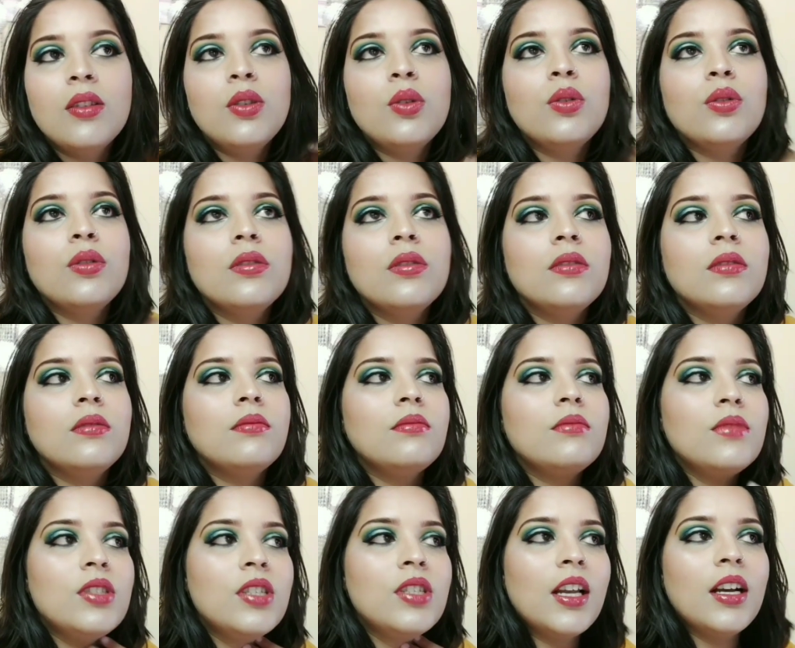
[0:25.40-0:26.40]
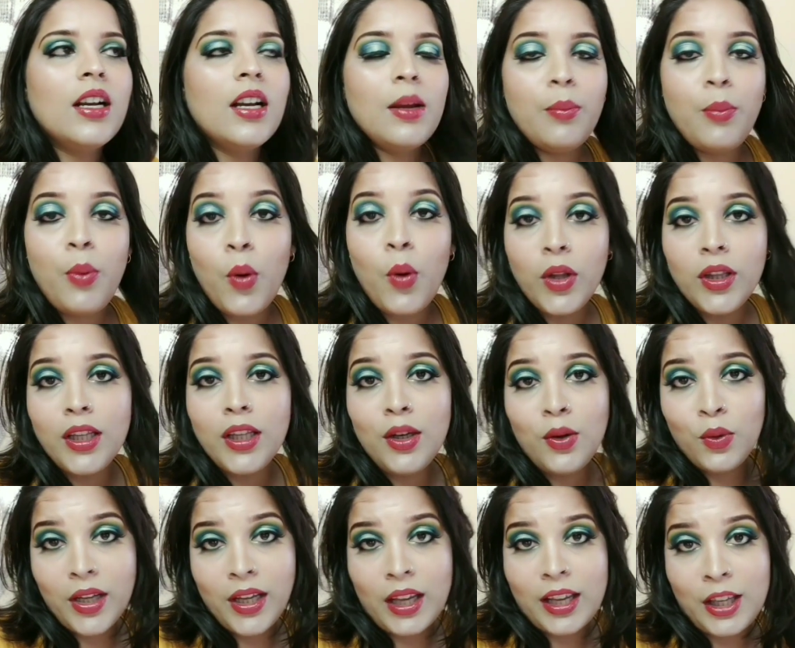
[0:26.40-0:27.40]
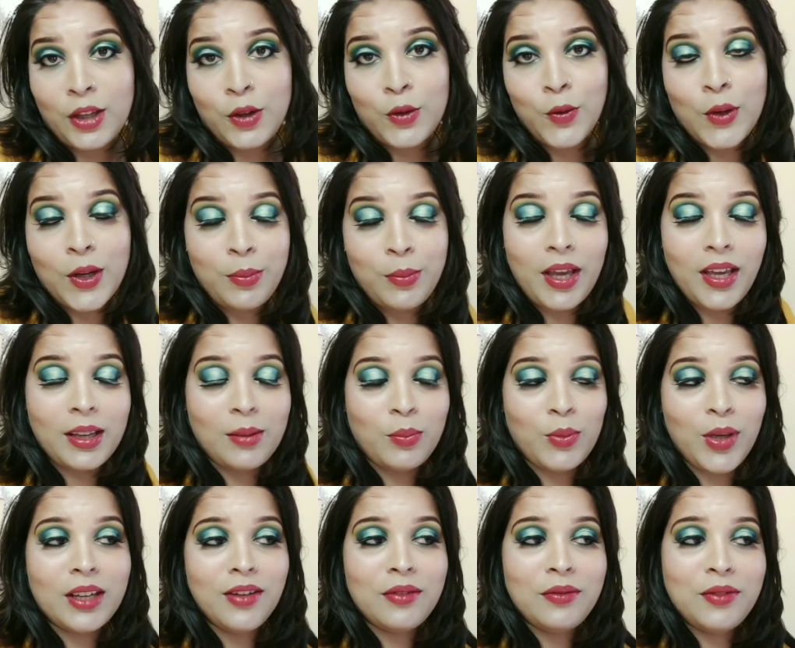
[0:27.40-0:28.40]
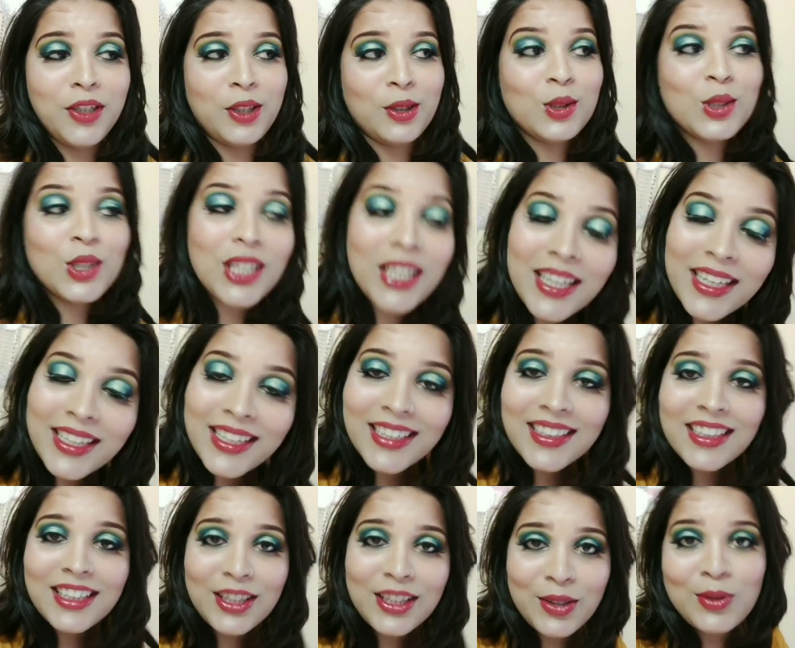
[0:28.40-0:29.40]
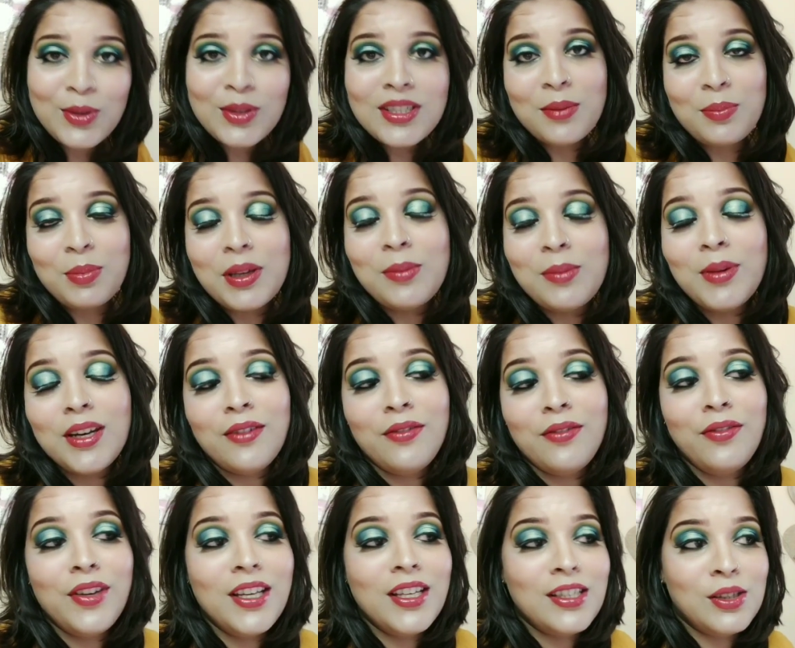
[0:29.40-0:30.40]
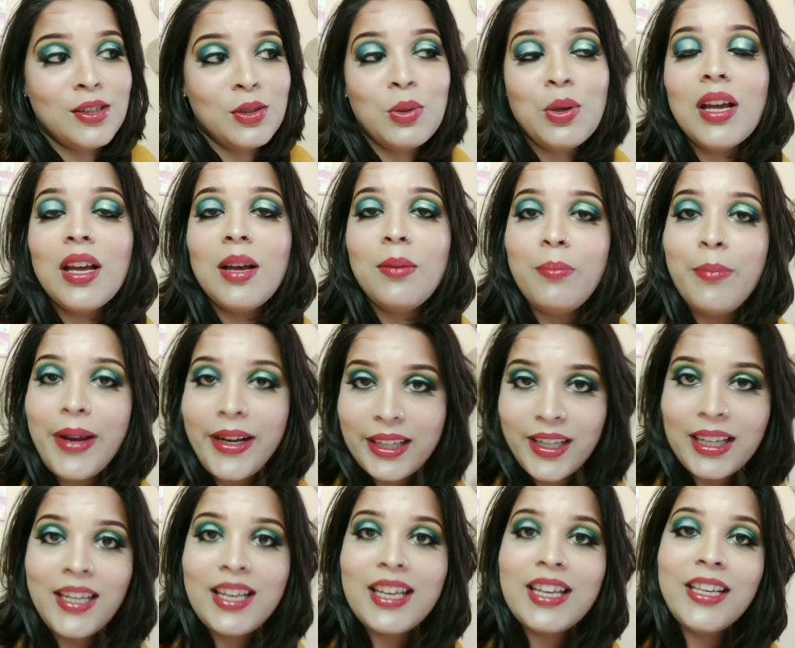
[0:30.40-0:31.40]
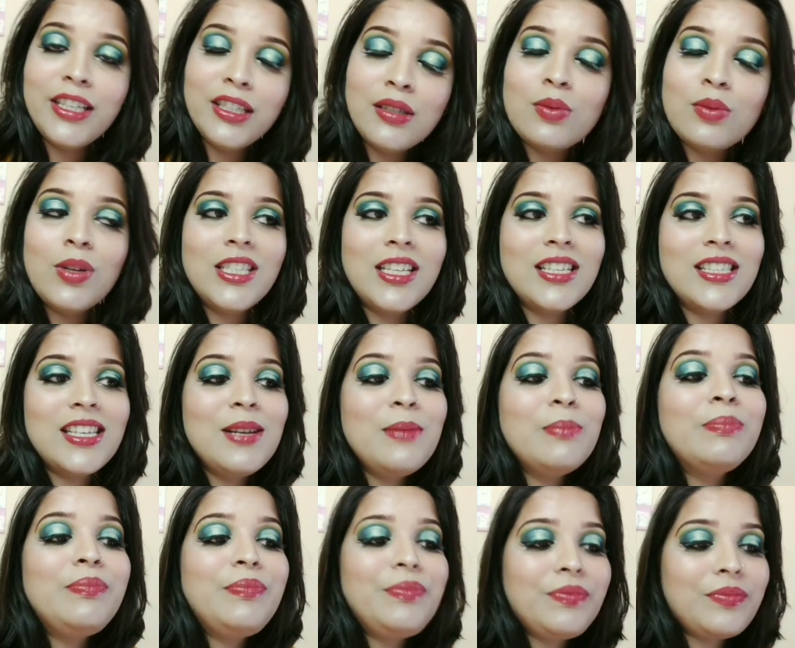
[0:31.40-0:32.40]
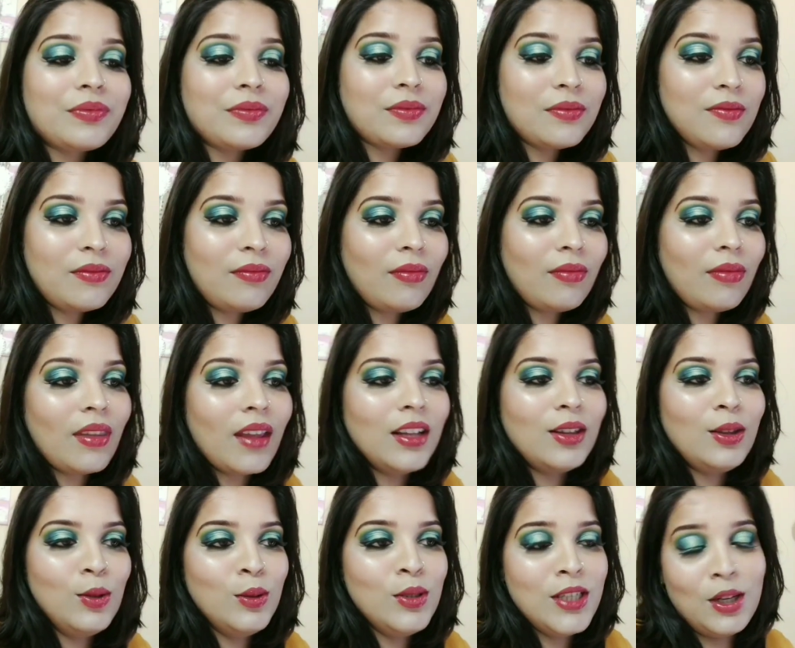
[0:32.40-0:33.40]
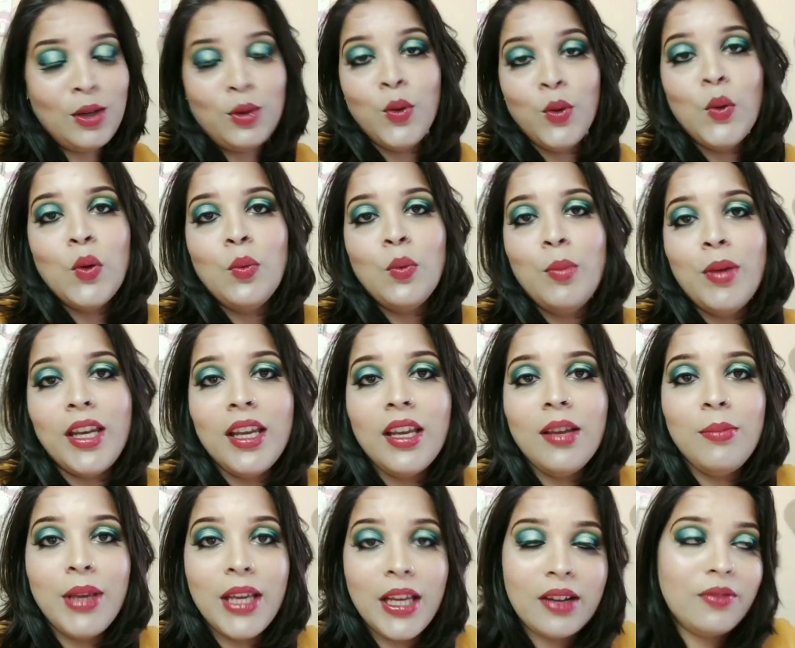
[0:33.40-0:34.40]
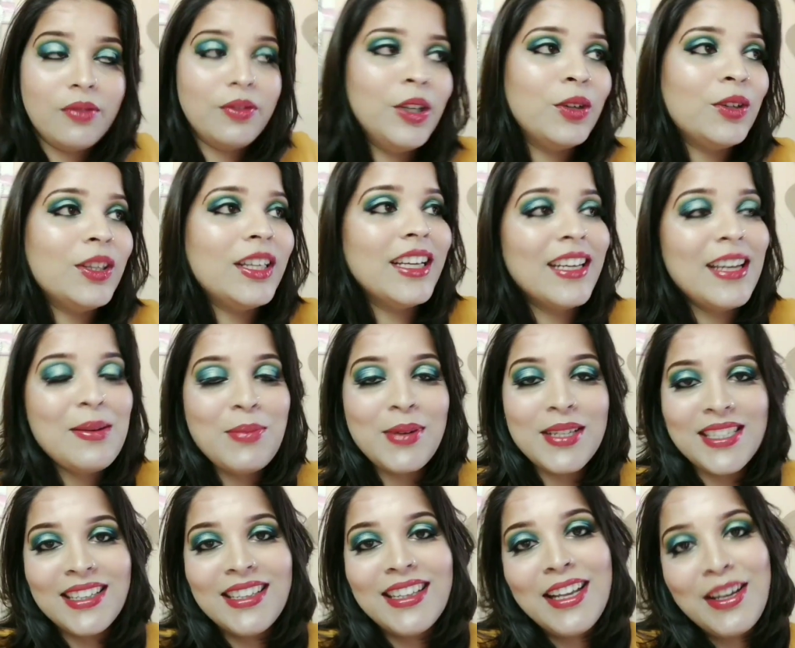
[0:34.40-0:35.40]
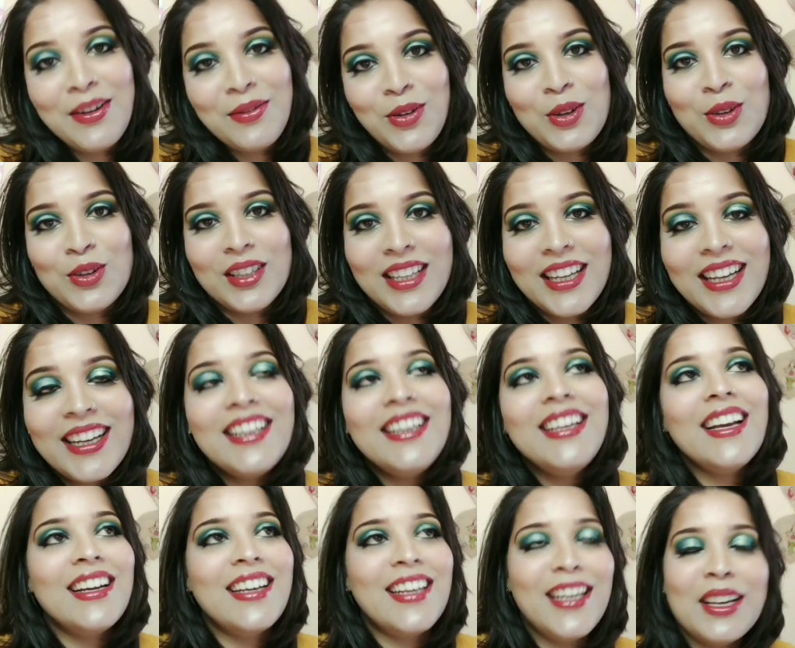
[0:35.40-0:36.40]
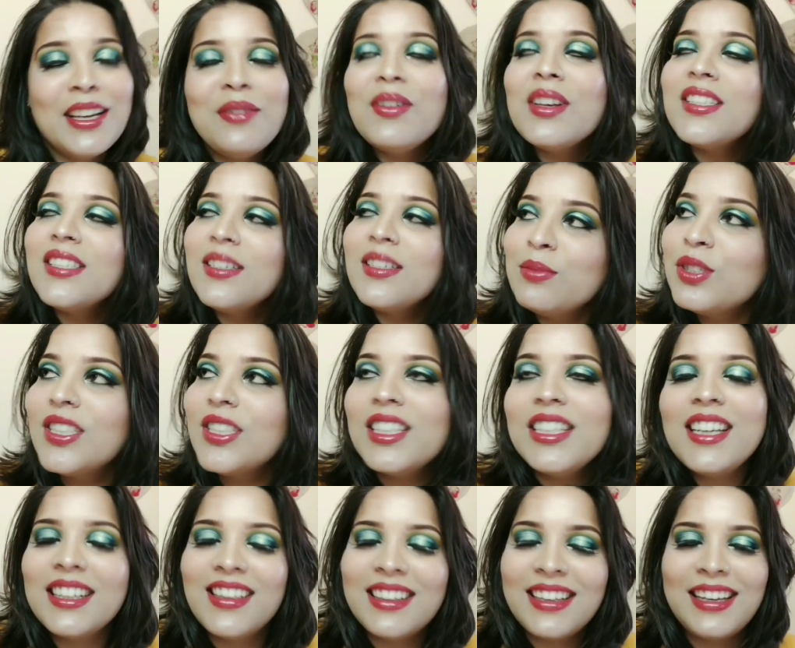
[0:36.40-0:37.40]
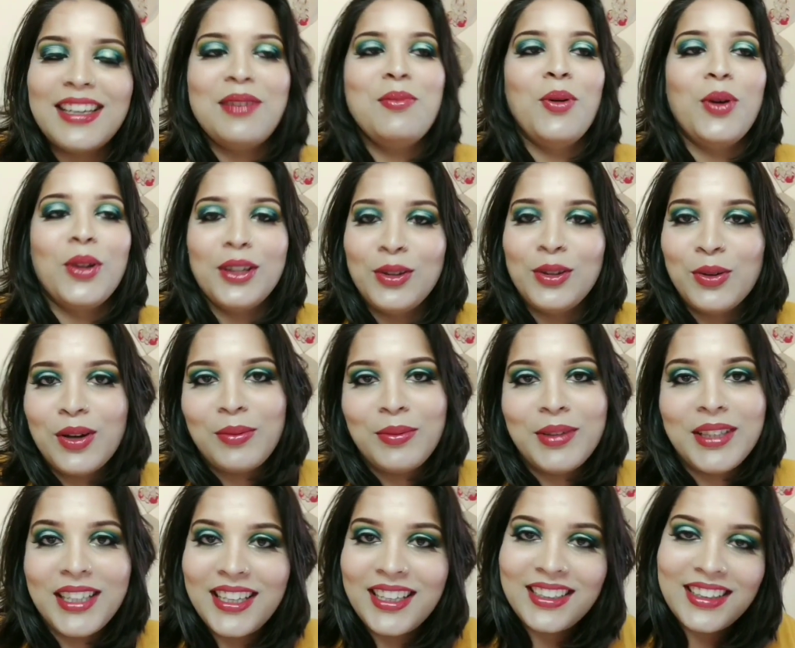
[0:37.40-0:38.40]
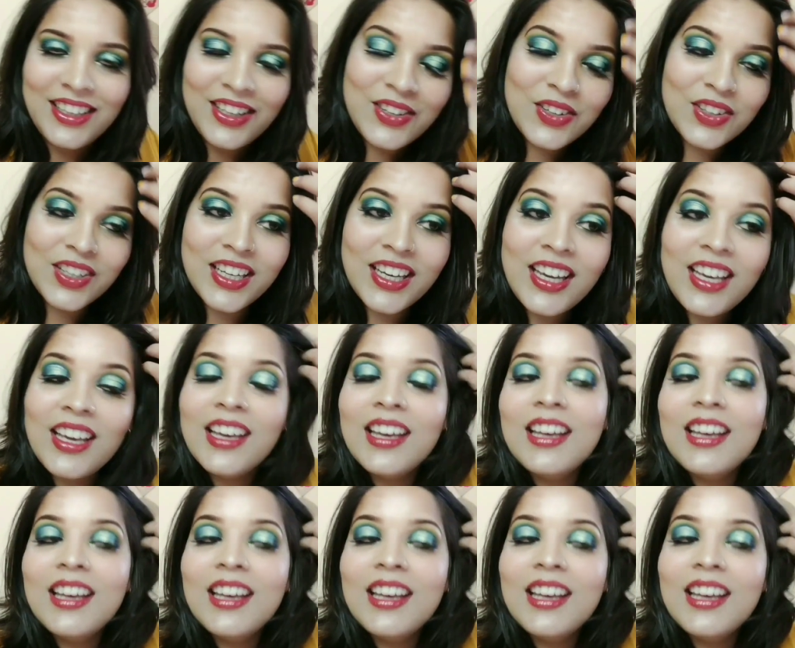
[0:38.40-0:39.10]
तो मुझे लगा बहुत दिन हो गए हैं क्यों ना मैं एक मेकअप वीडियो शेयर कर देती हूँ जबकि मेरा फेस थोड़ा बेटर है इस वजह से तो जिन लोगों को मेरे मेकअप वीडियो देखना पसंद है वो लोग देख लिया करेंगे वैसे मुझे नहीं लगता कि बहुत लोग अभी देखते होंगे